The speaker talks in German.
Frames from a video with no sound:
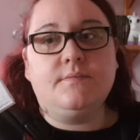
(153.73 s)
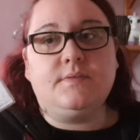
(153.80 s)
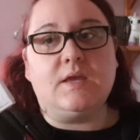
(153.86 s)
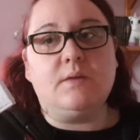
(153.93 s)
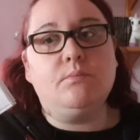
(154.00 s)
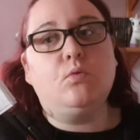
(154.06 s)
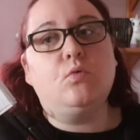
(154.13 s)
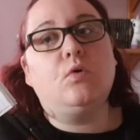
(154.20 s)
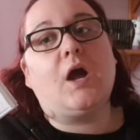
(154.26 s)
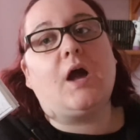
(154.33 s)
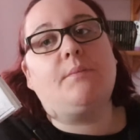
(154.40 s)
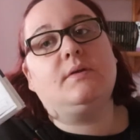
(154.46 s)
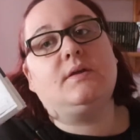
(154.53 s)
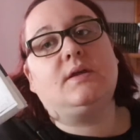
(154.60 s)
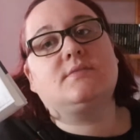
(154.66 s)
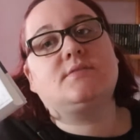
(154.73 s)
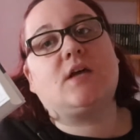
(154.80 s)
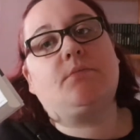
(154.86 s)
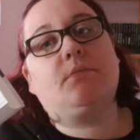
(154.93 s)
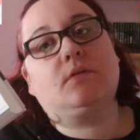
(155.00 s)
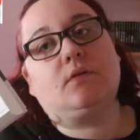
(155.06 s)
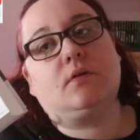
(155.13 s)
Dem Buch habe ich jetzt
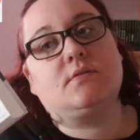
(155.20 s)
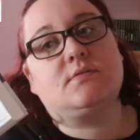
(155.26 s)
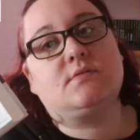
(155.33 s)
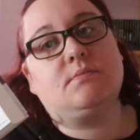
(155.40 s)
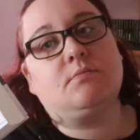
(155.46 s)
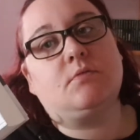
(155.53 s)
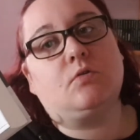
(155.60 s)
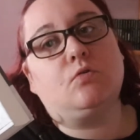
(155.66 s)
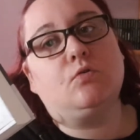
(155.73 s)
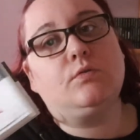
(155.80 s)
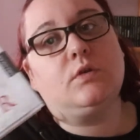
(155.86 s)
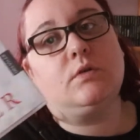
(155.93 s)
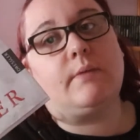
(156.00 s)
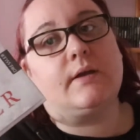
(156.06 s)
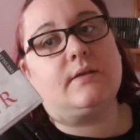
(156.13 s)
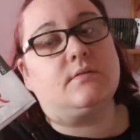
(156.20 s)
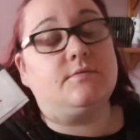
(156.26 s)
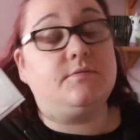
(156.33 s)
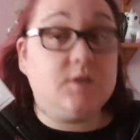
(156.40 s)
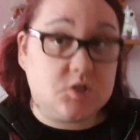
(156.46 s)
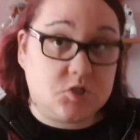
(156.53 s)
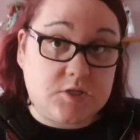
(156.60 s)
aber trotzdem noch gut gemeinte
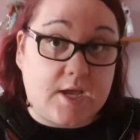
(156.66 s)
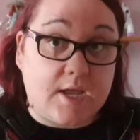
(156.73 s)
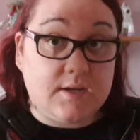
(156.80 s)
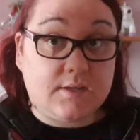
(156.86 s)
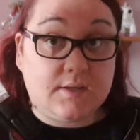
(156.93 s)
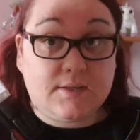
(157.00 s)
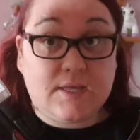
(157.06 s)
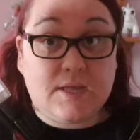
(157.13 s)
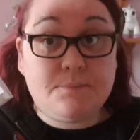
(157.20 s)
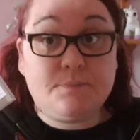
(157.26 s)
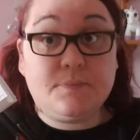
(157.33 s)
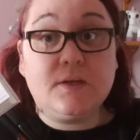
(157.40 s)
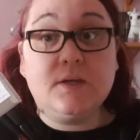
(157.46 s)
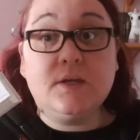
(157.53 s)
vier Sterne gegeben.